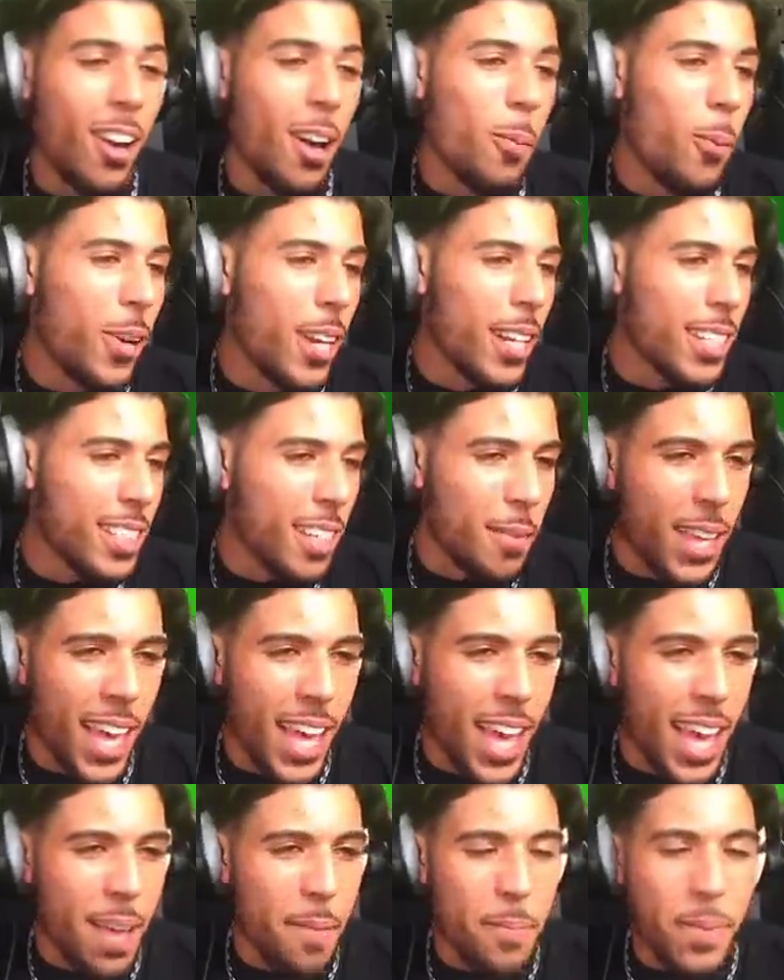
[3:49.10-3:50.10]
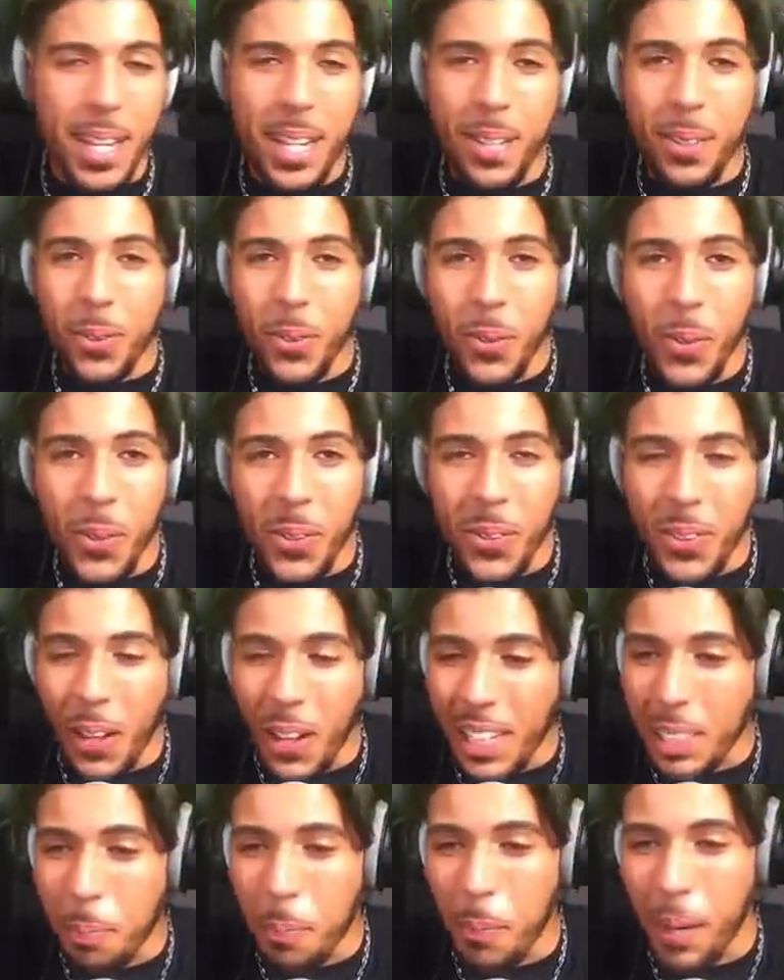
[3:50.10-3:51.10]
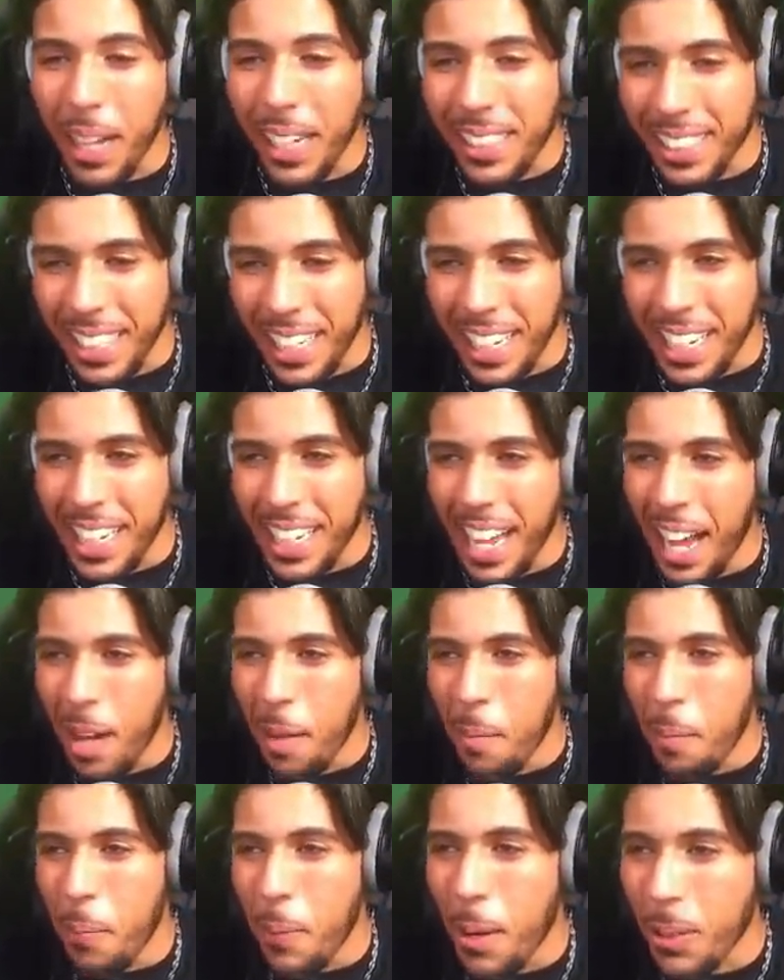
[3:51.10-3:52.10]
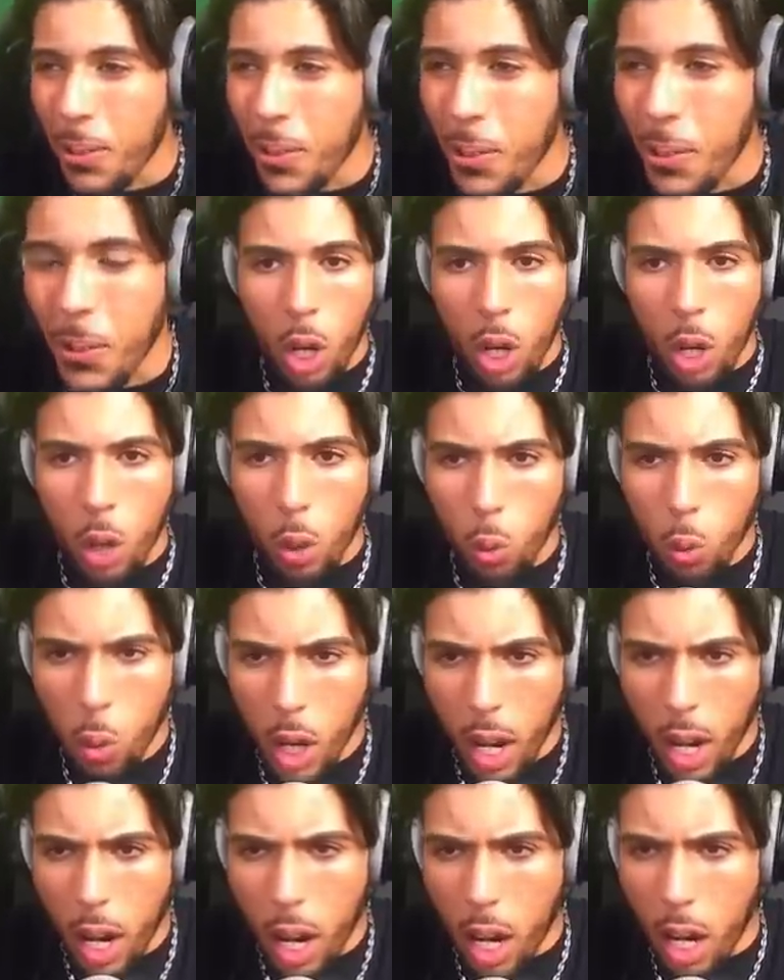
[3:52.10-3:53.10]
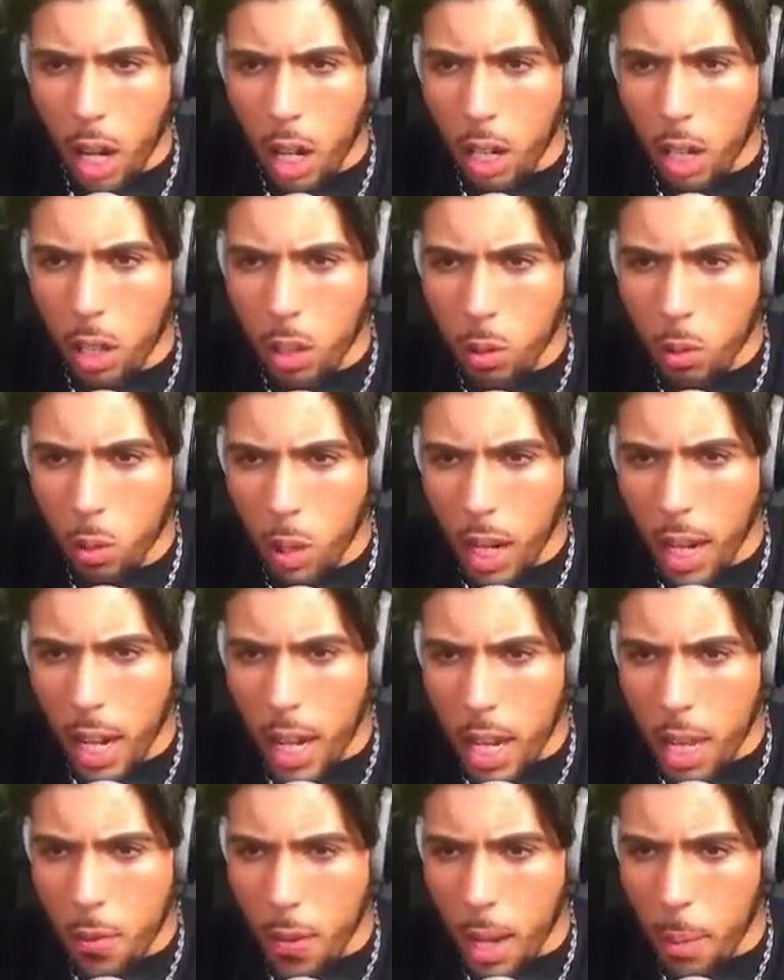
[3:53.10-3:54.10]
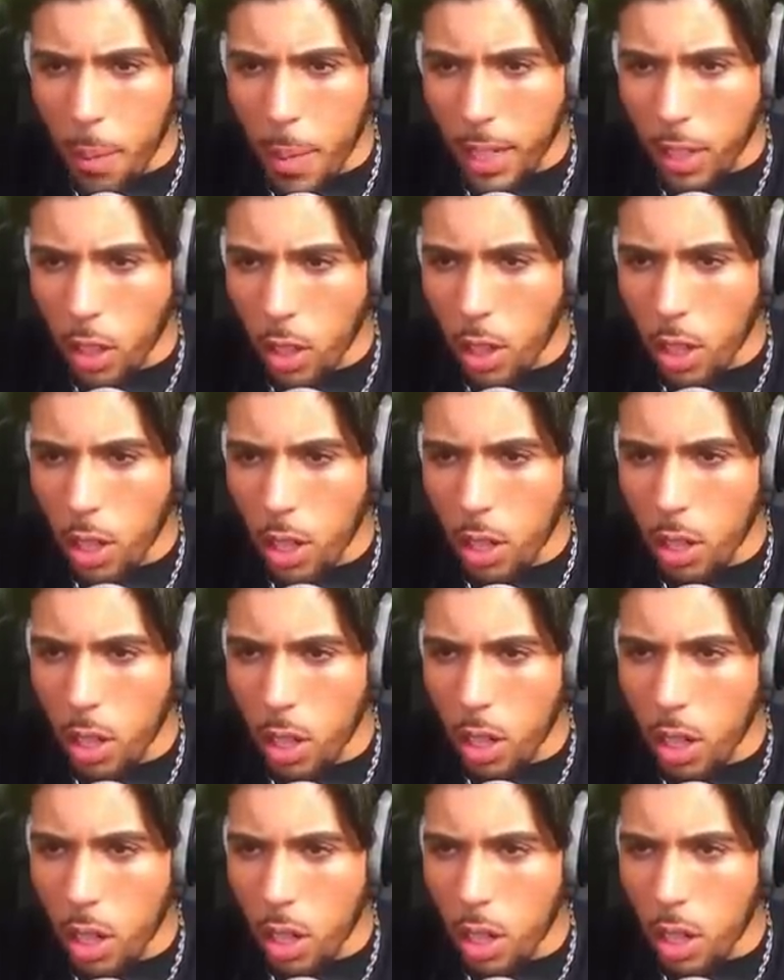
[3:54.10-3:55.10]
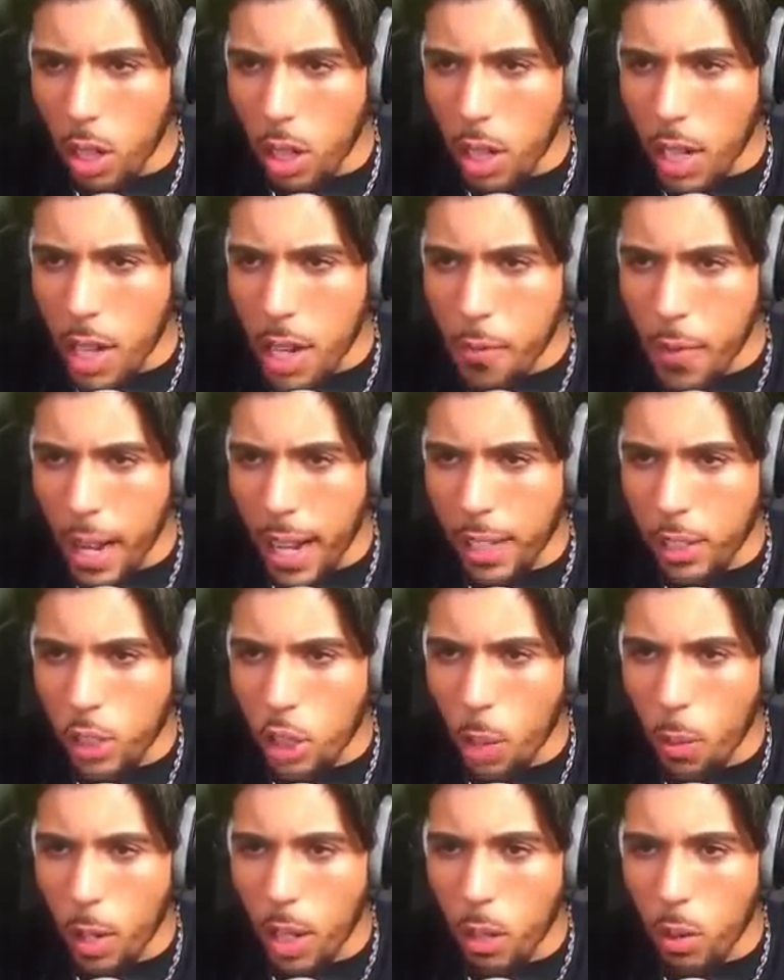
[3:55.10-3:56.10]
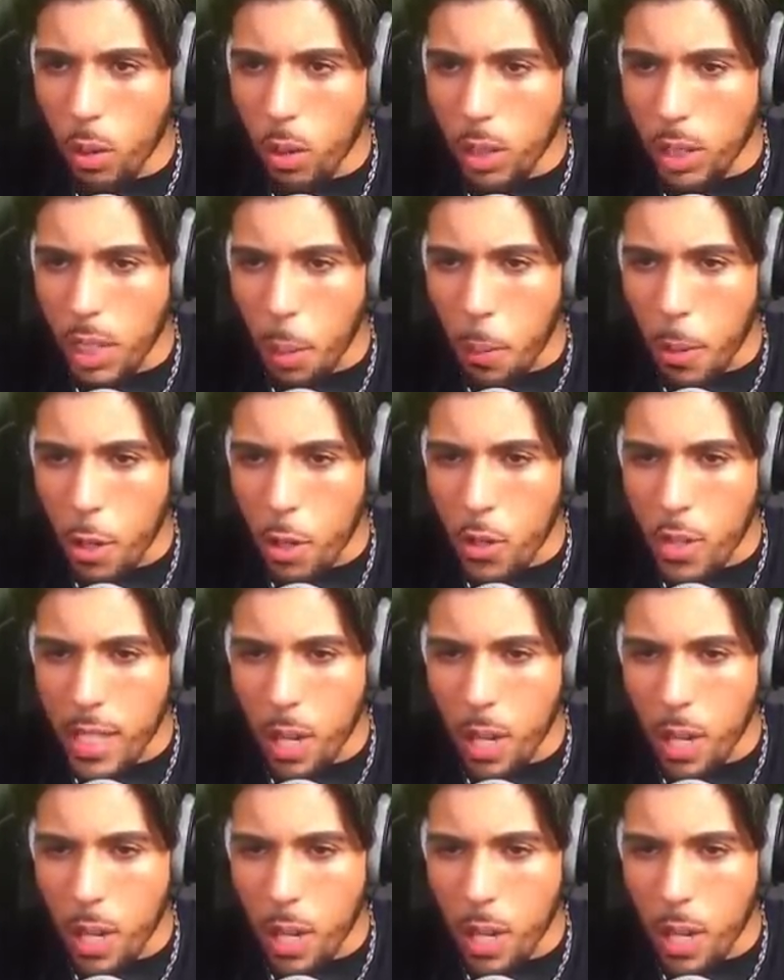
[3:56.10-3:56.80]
bon les amis, eh, Billy tout le temps il se place, c'est n'importe quoi. Oula, oula, Eva, mais attends, euh, Eva, rassure-moi, t'as pas utilisé